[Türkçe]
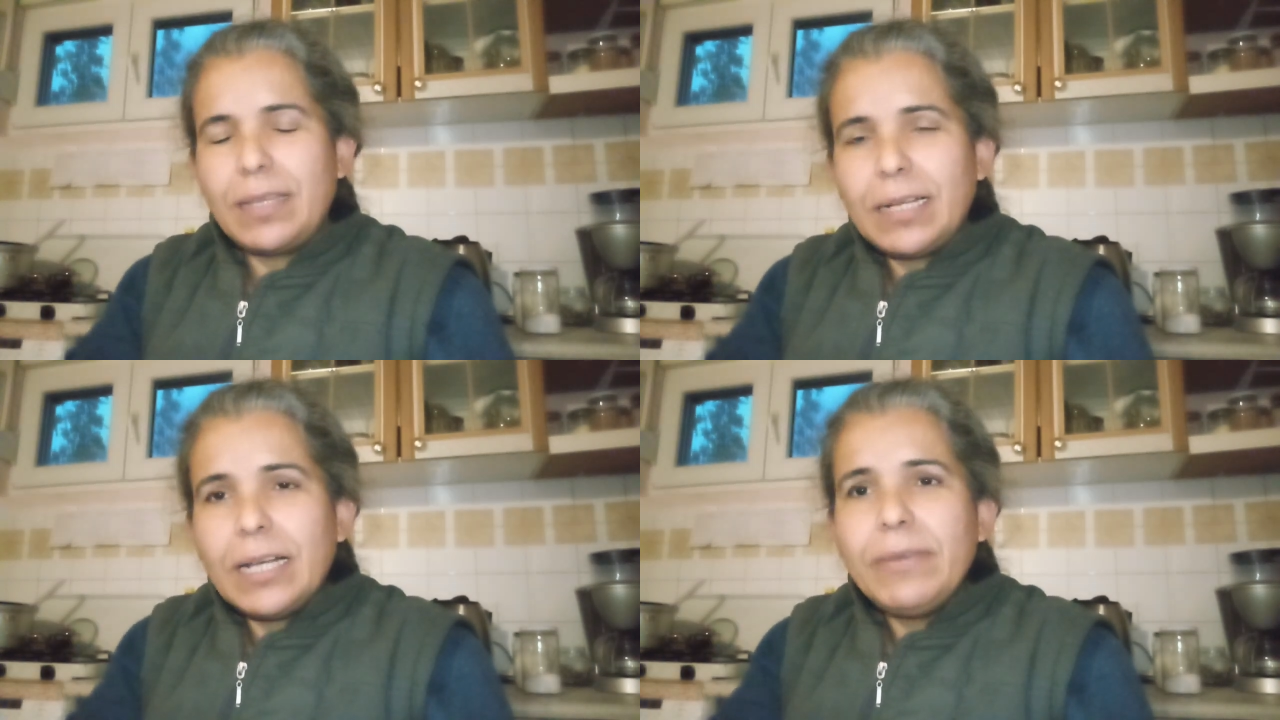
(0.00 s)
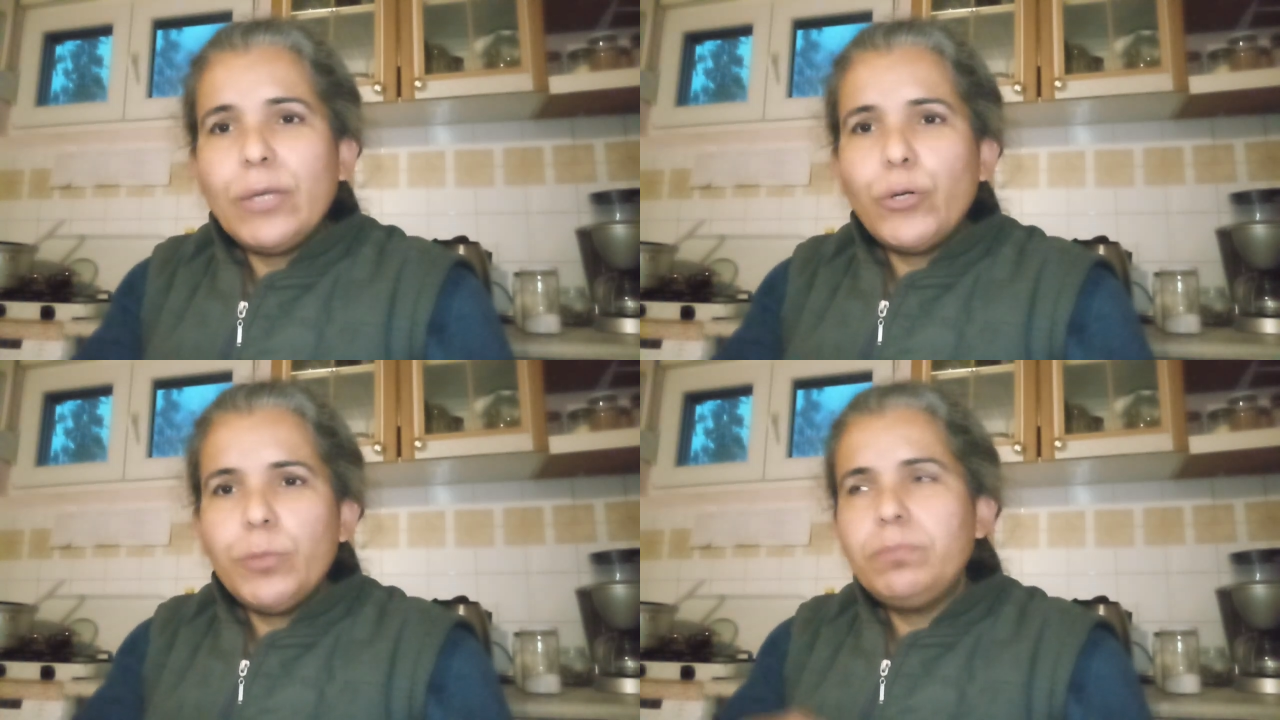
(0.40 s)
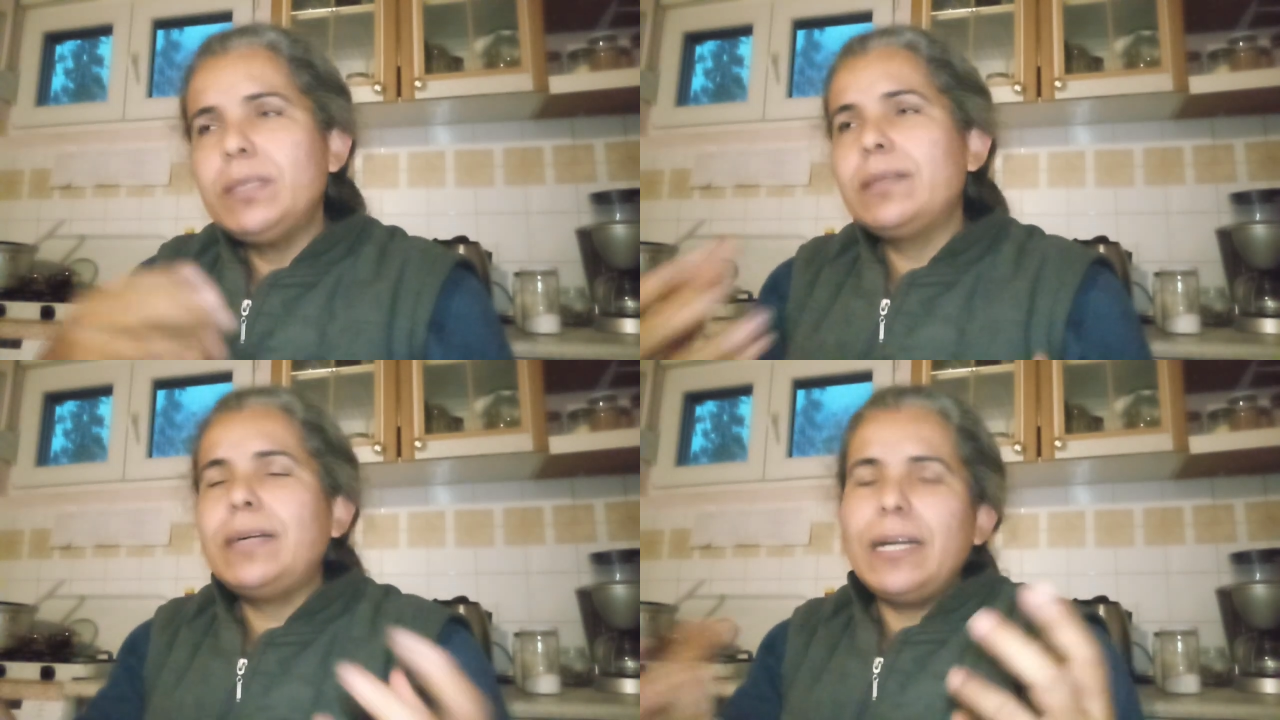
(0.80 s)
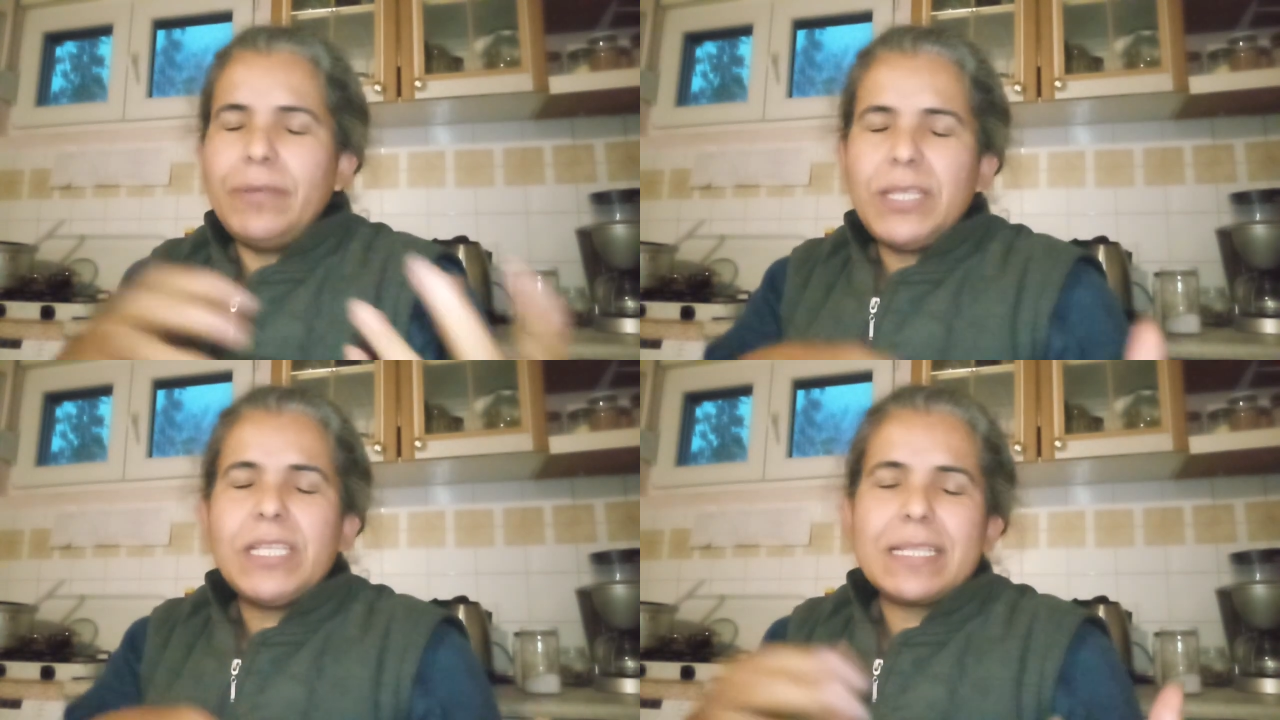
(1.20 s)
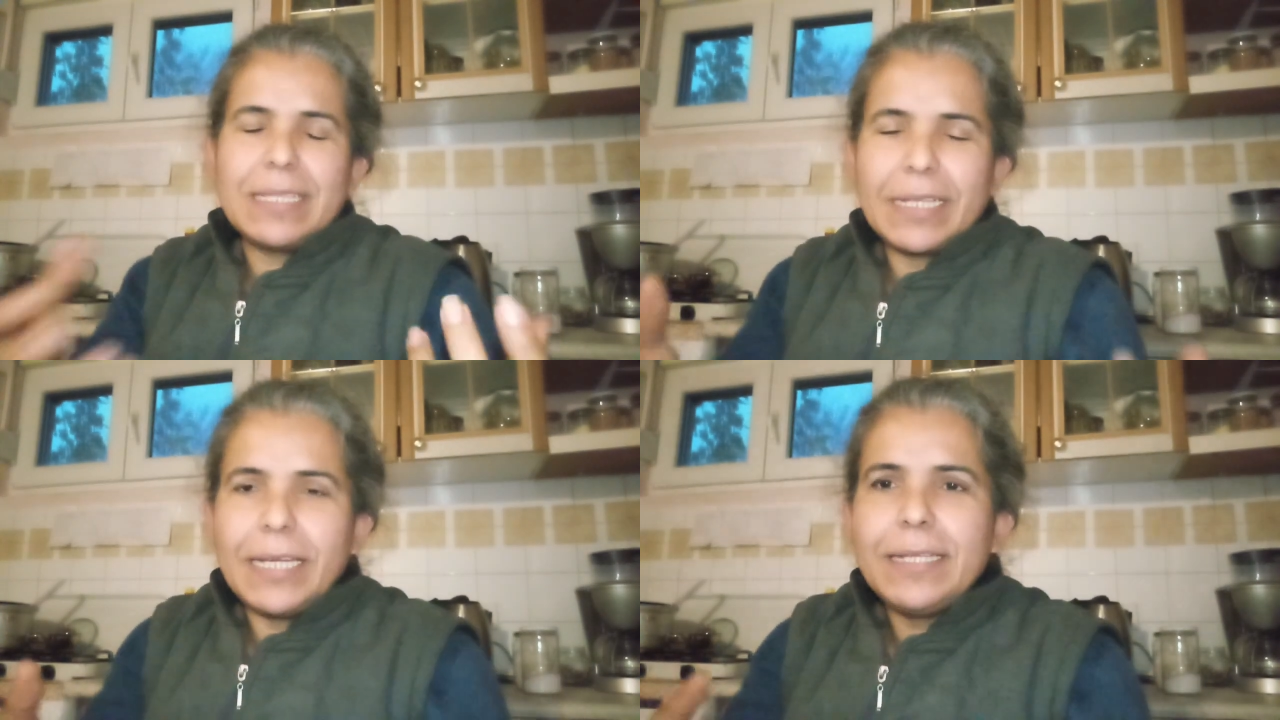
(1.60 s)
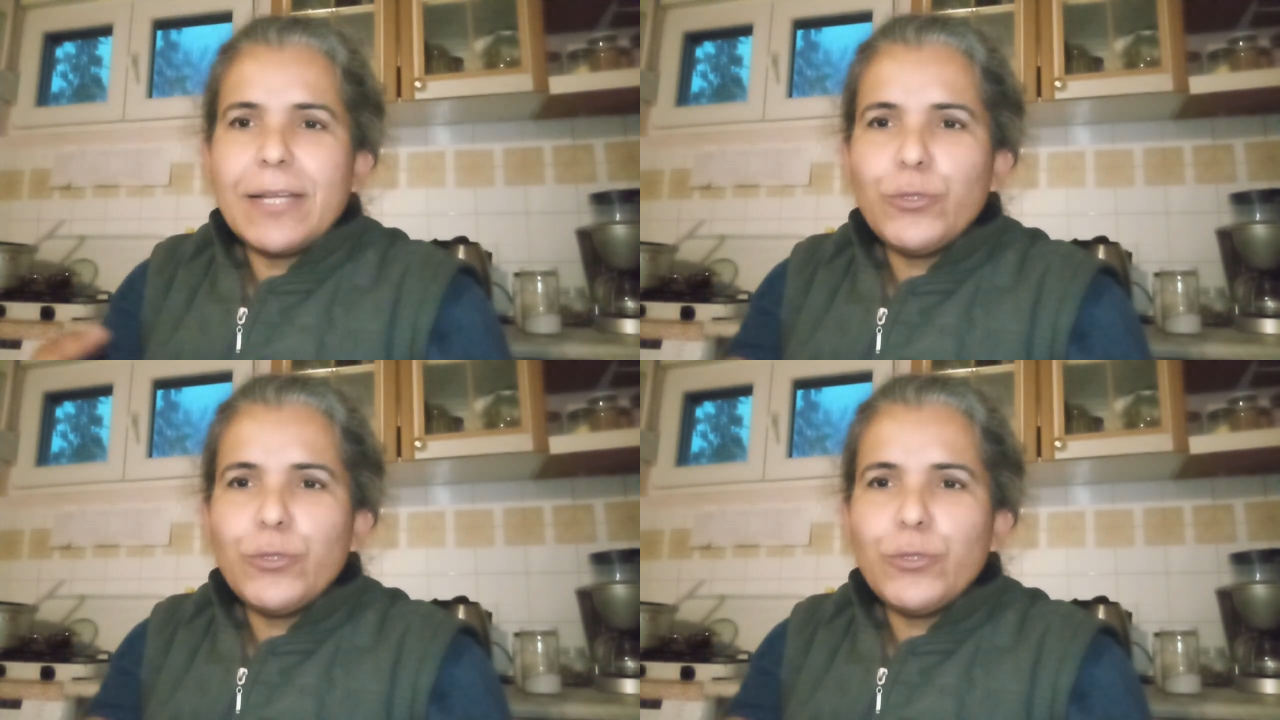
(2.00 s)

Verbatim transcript: kahveyi koyup ya da kahvenin içerisine kaynar